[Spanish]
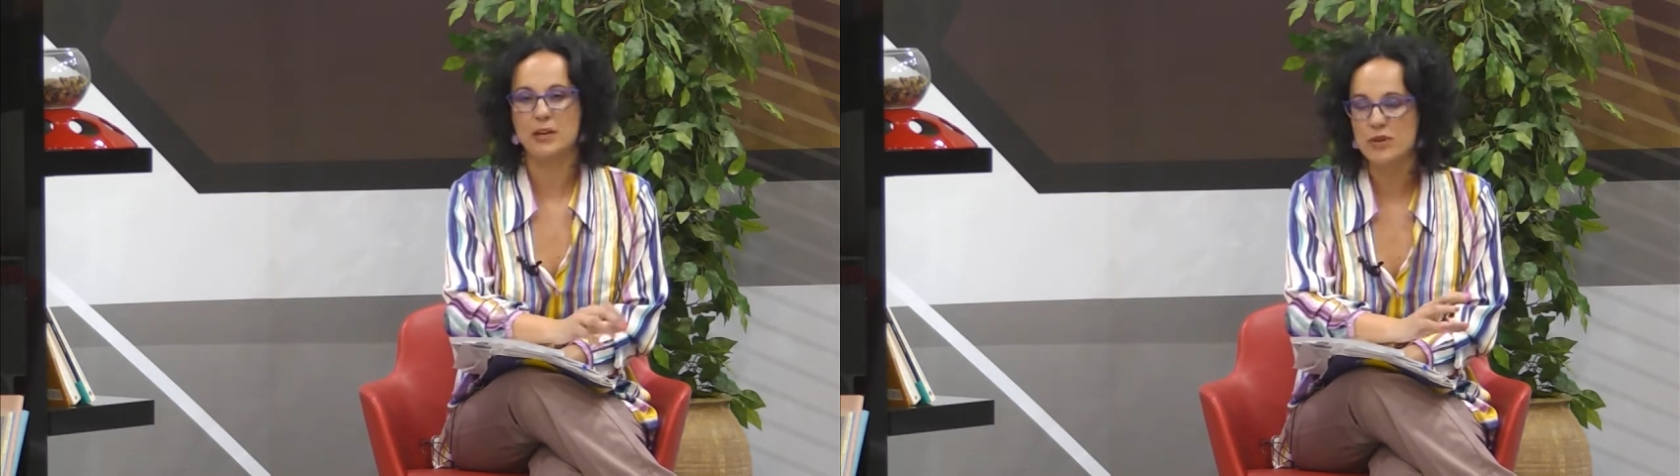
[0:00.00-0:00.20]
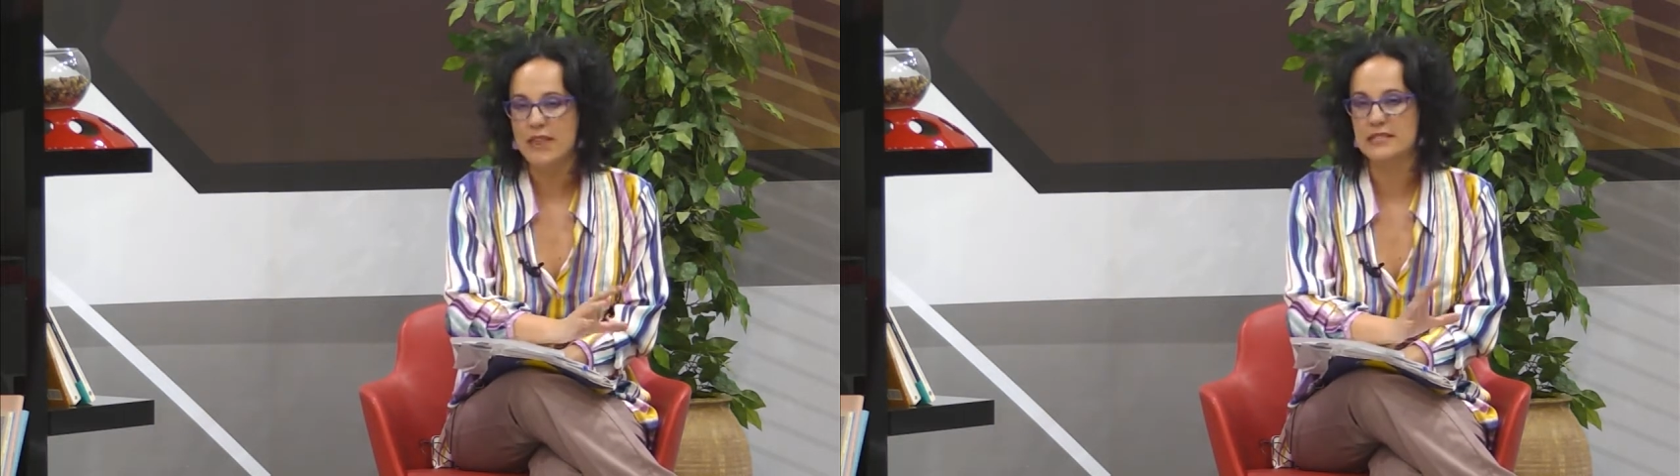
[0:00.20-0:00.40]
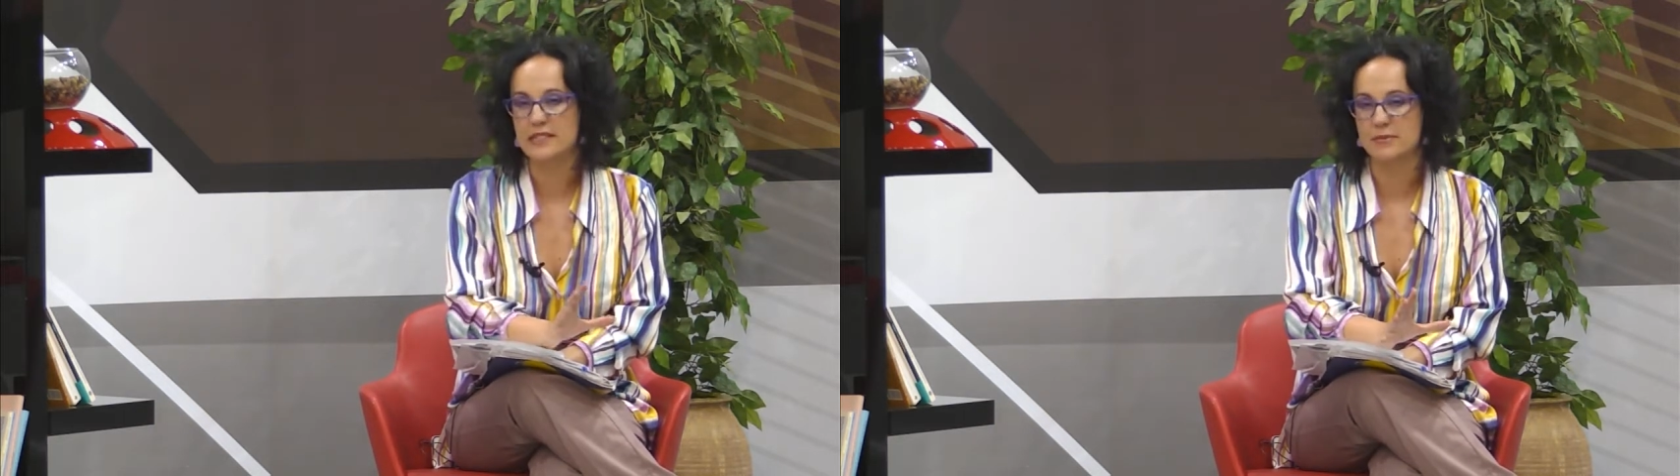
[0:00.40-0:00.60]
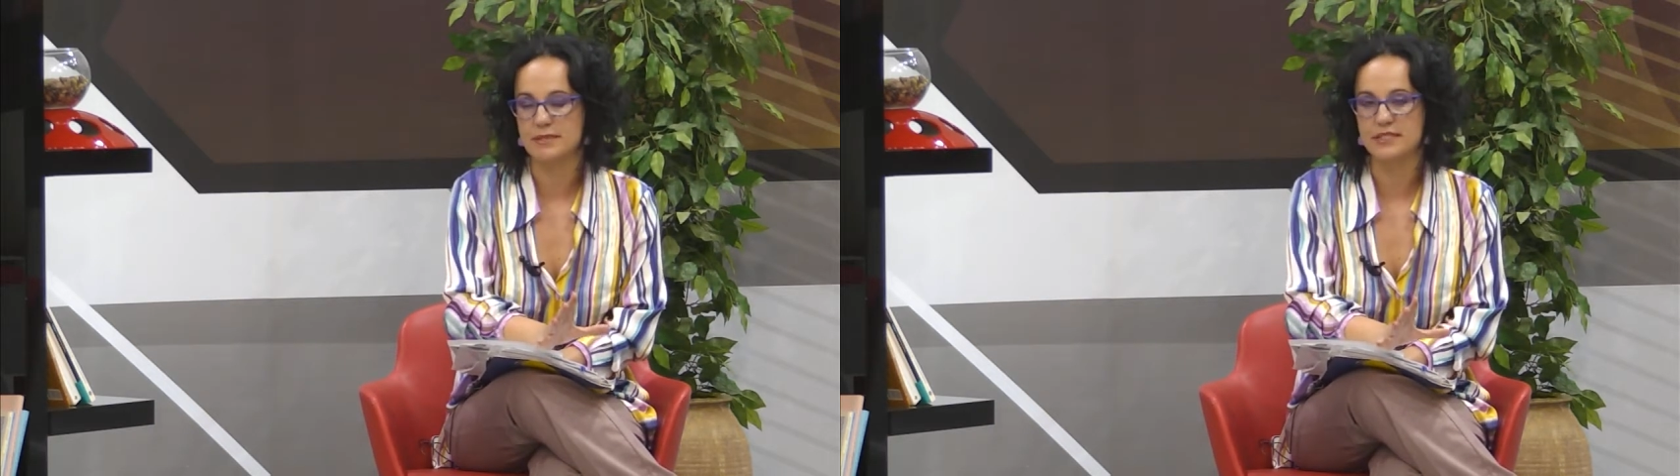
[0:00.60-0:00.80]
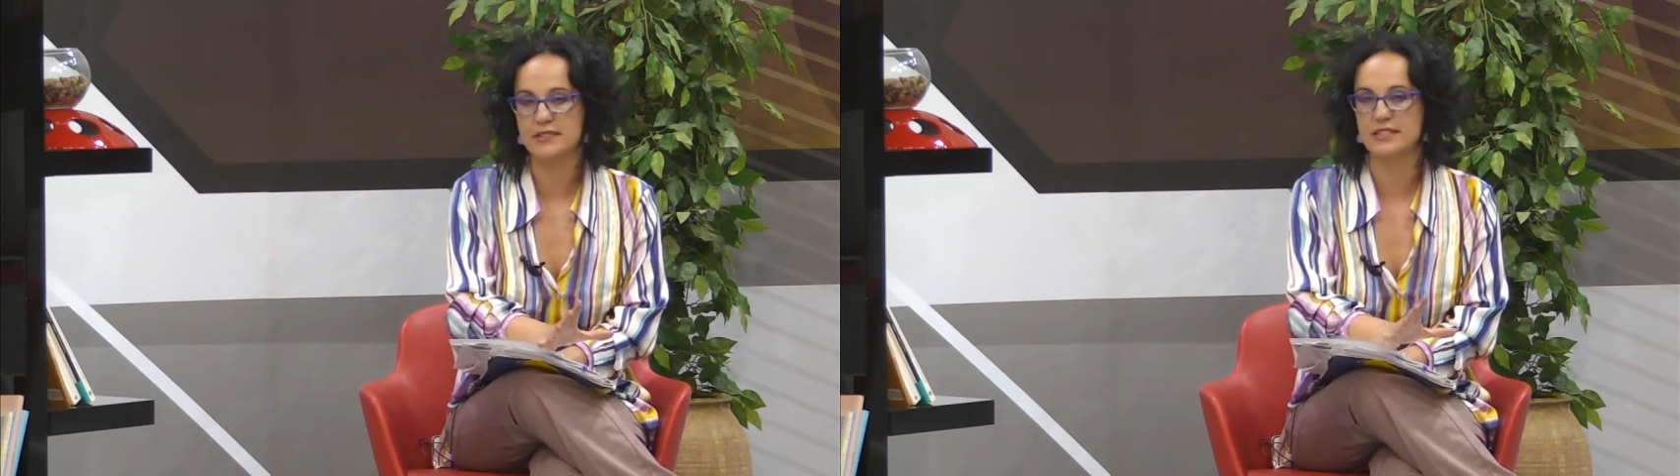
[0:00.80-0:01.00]
de una de estas
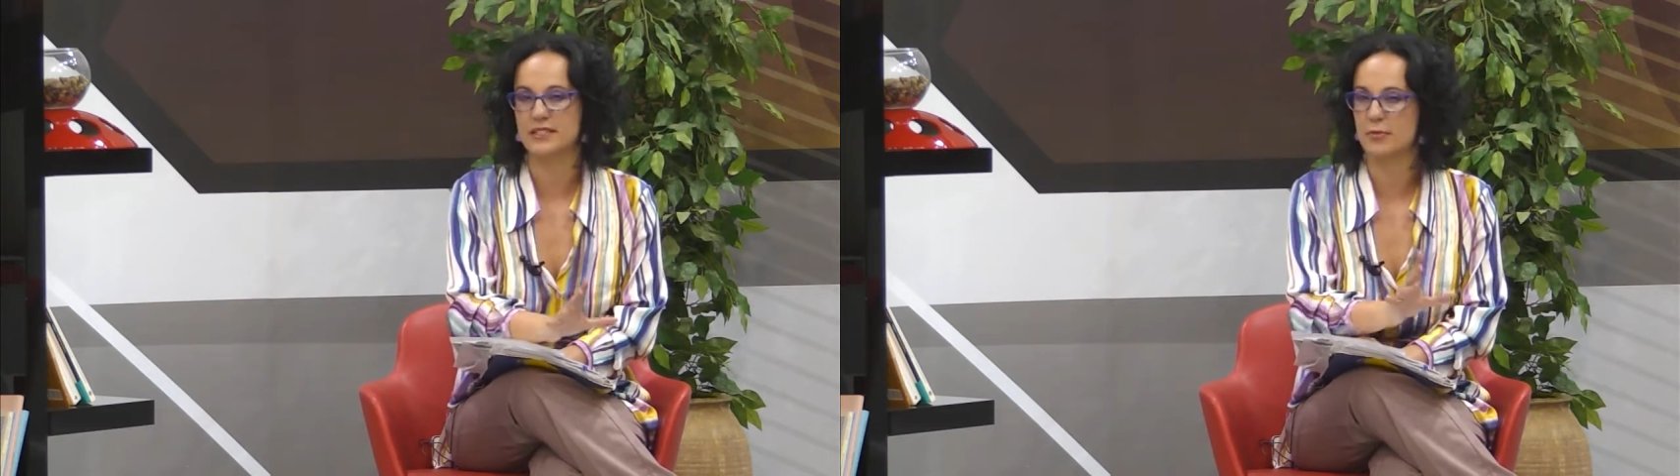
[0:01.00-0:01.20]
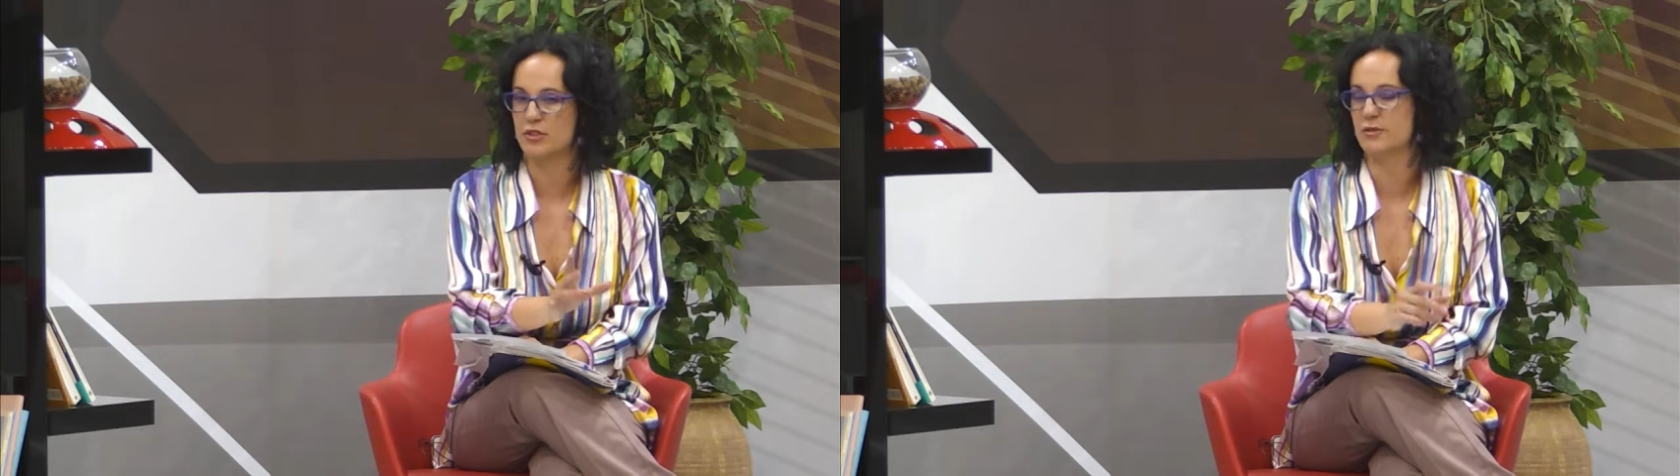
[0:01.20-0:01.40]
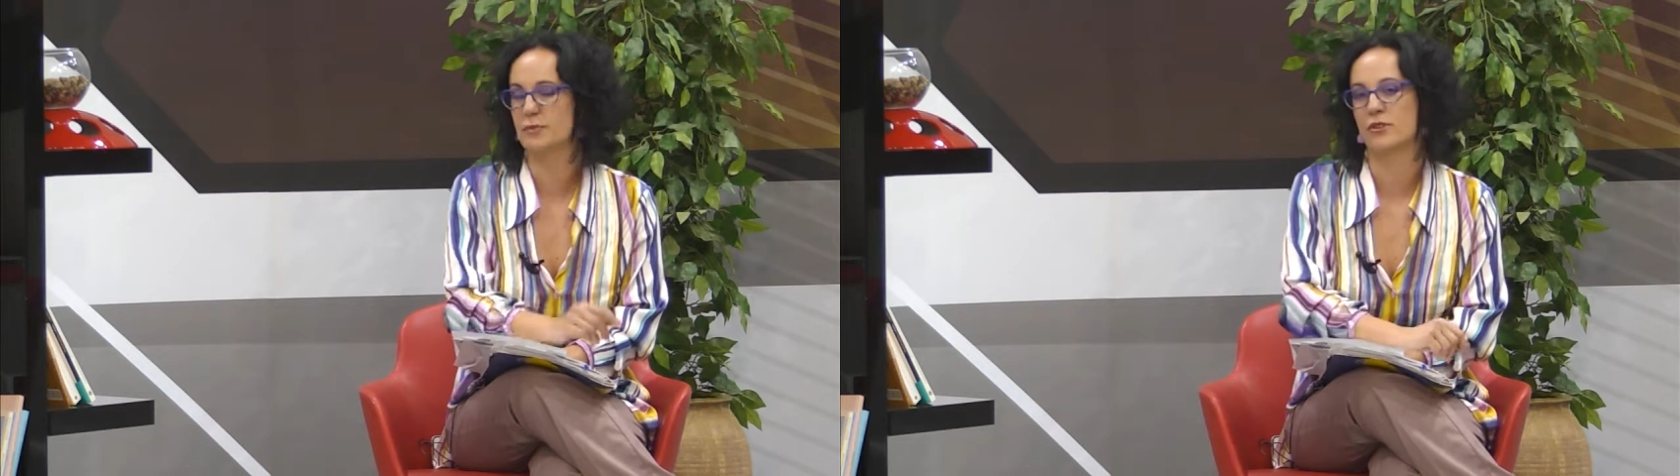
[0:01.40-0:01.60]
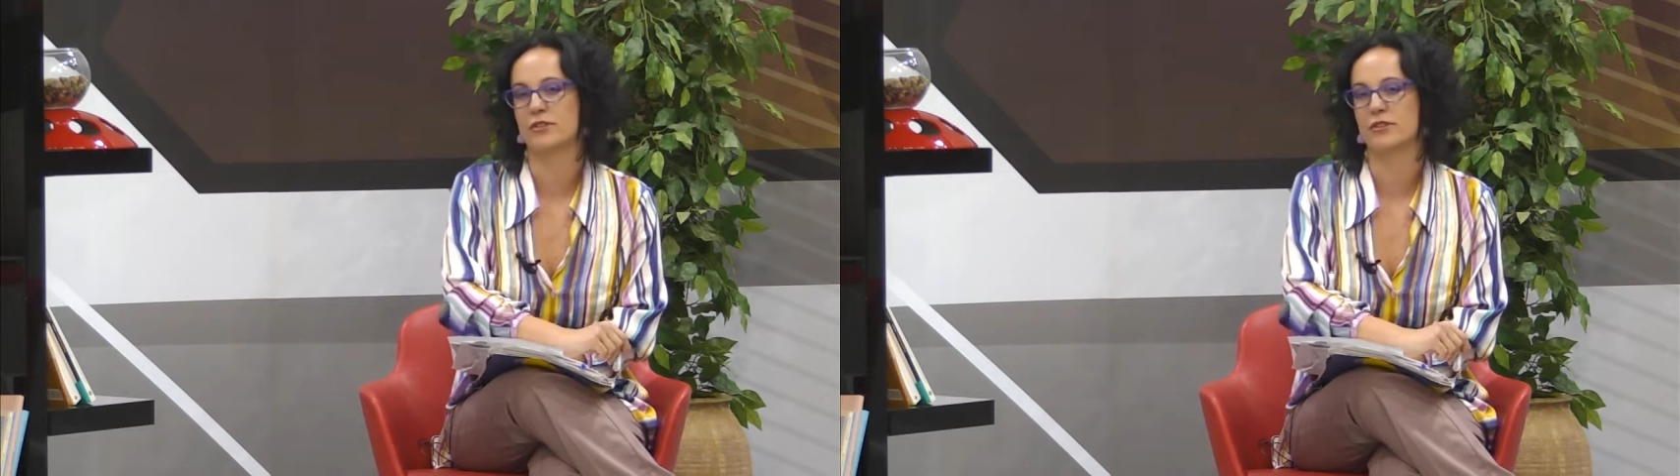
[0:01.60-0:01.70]
visitas que podéis ver,